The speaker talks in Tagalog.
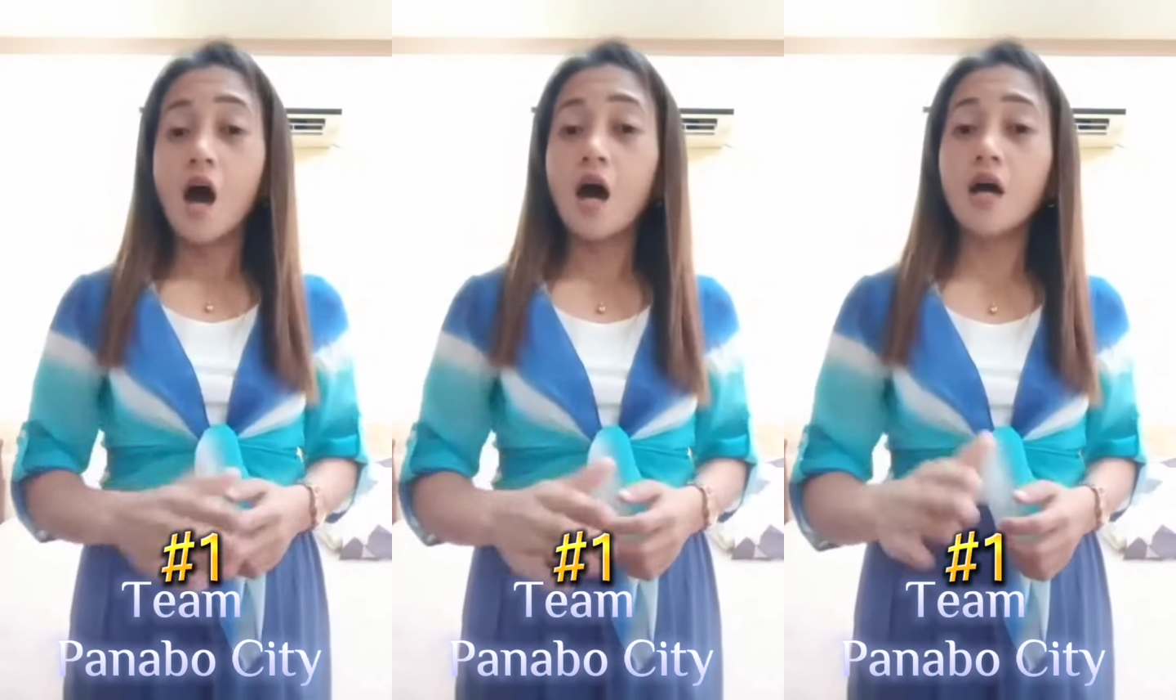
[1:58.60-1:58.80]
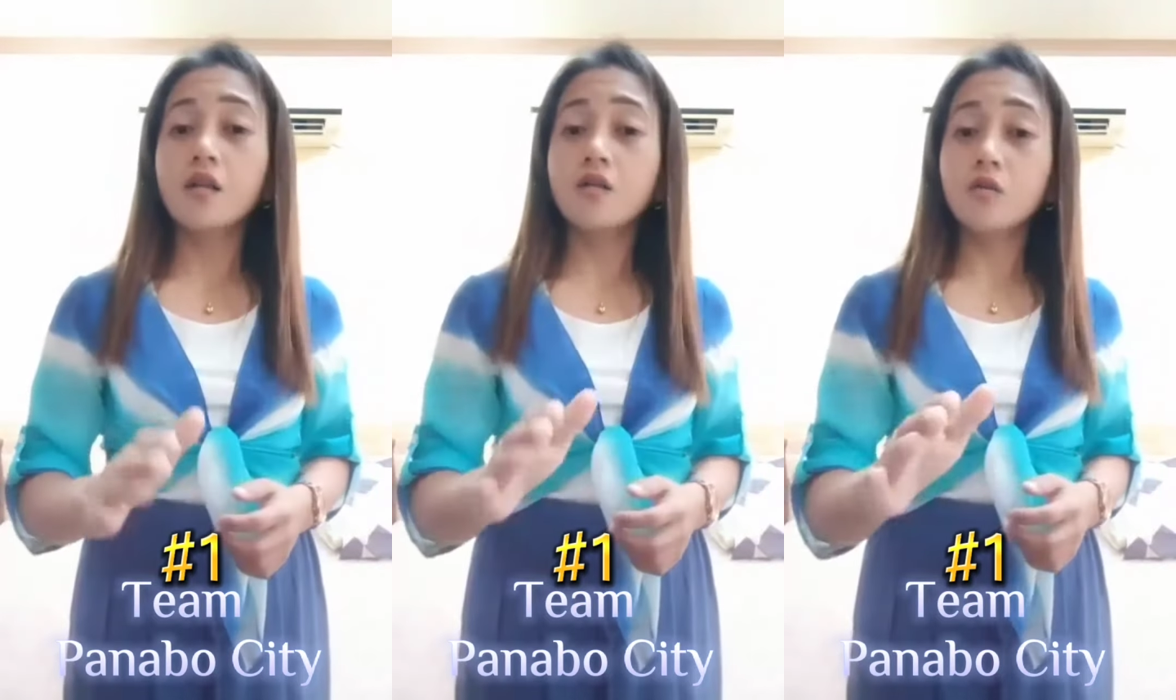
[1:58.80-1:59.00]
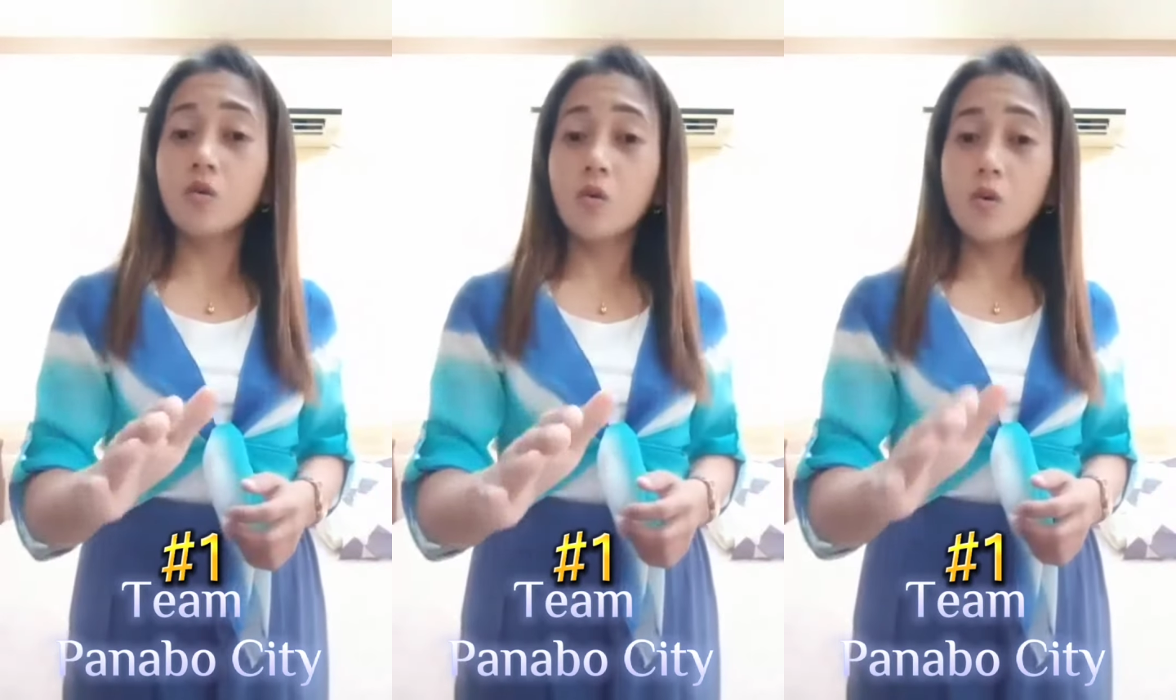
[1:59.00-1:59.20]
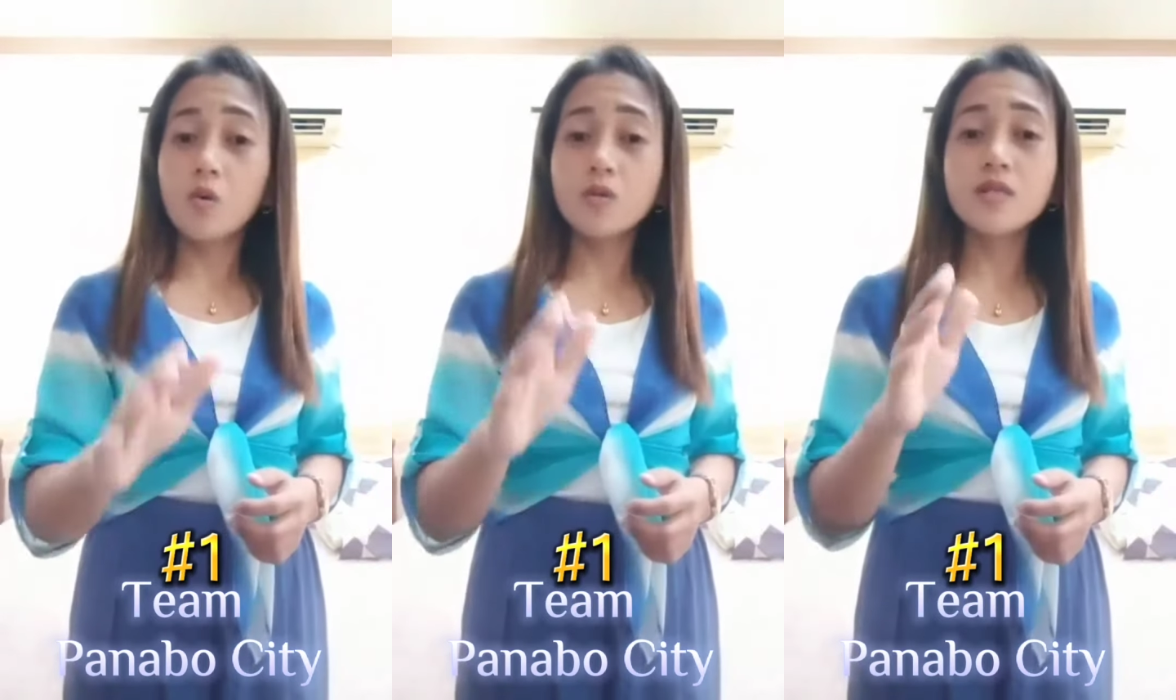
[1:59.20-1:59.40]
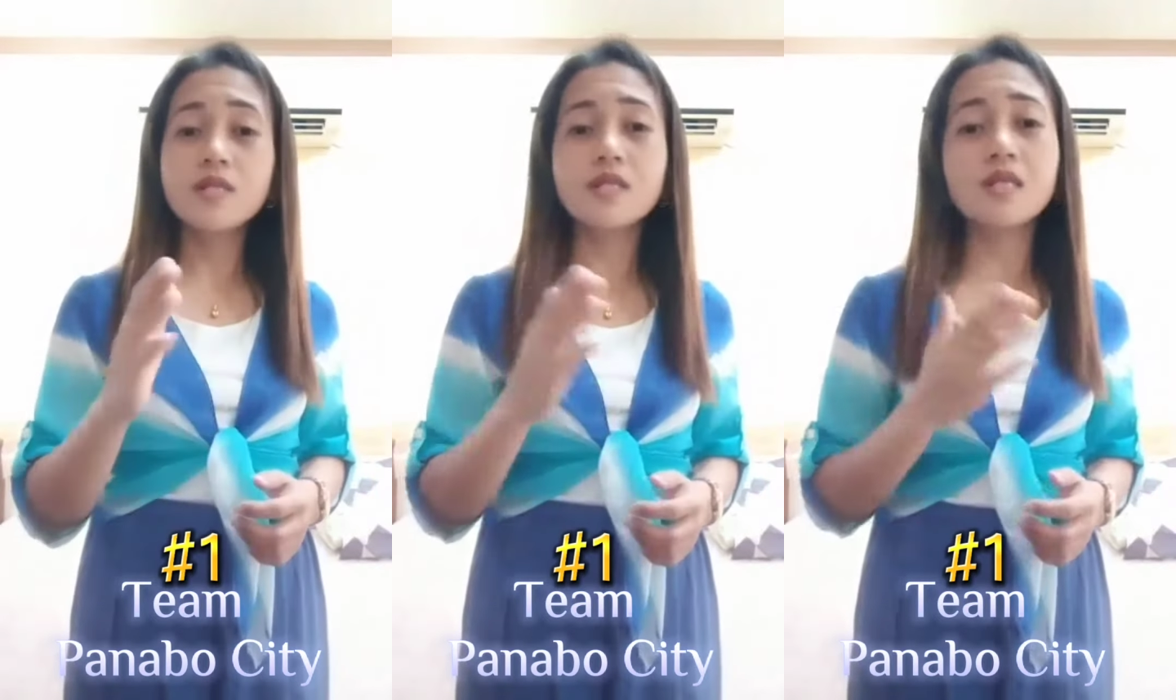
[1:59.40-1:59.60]
Ano
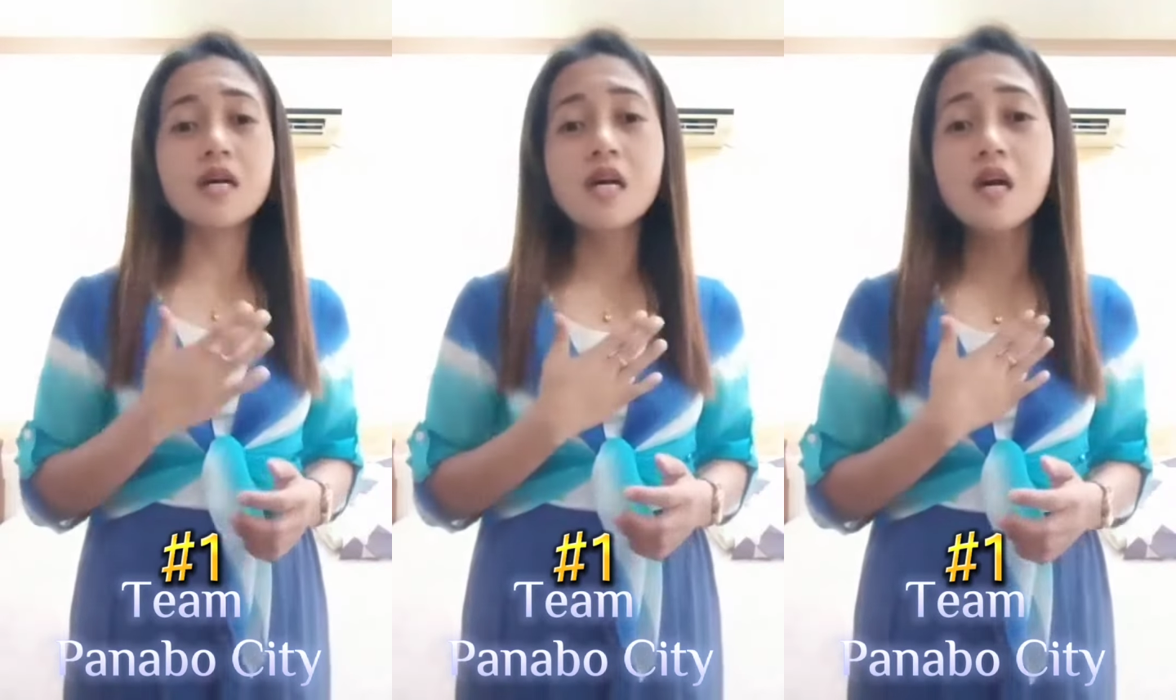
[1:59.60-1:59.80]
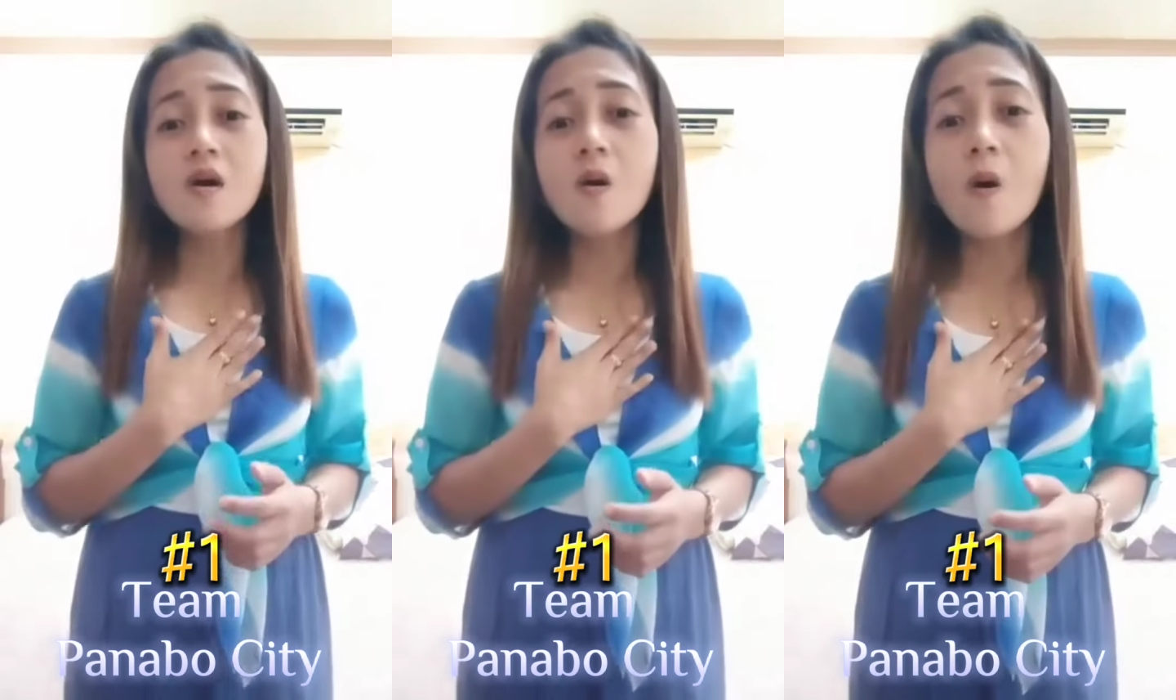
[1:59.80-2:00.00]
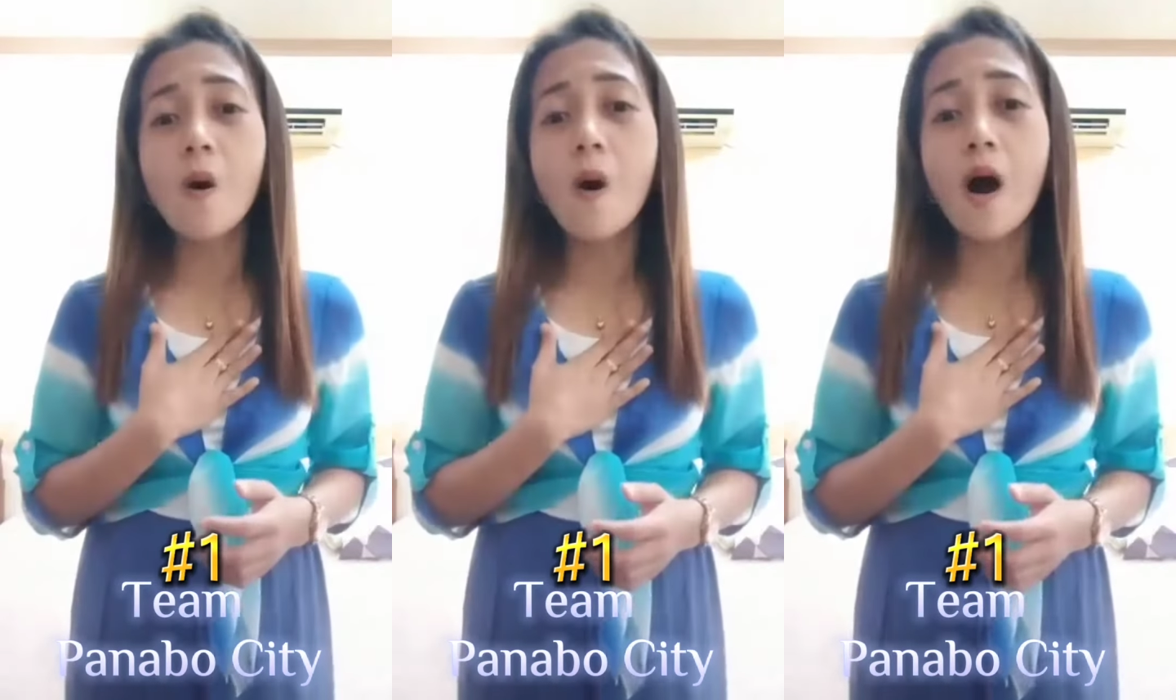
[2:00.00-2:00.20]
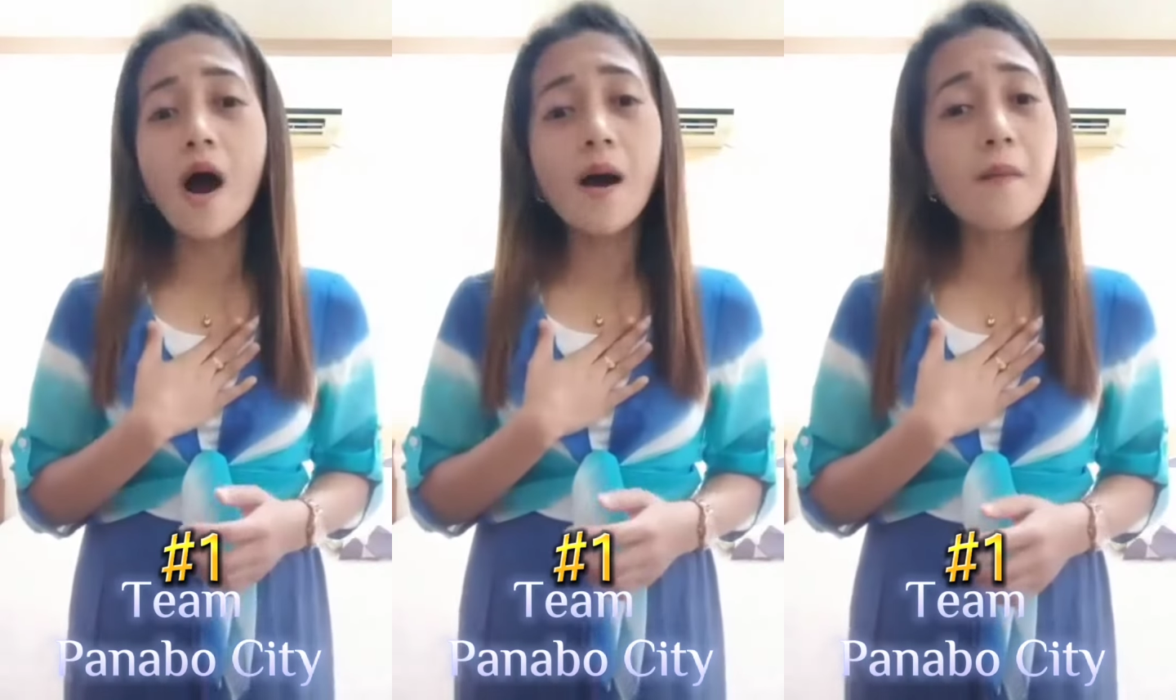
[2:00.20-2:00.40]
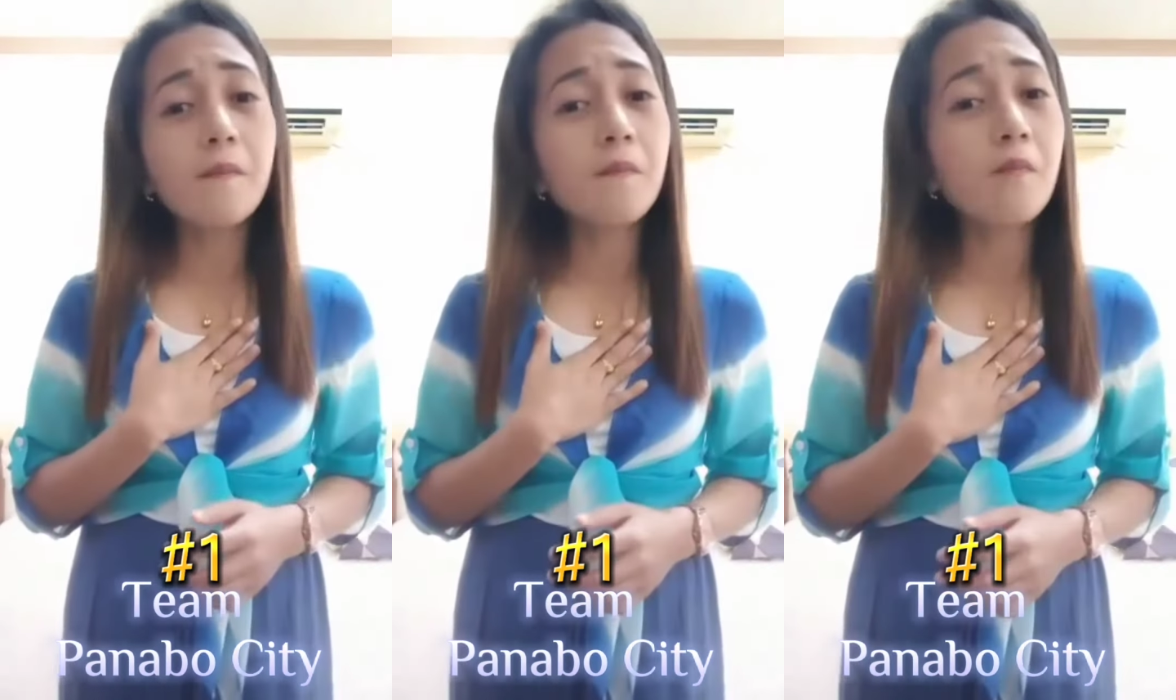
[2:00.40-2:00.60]
sa'yo ang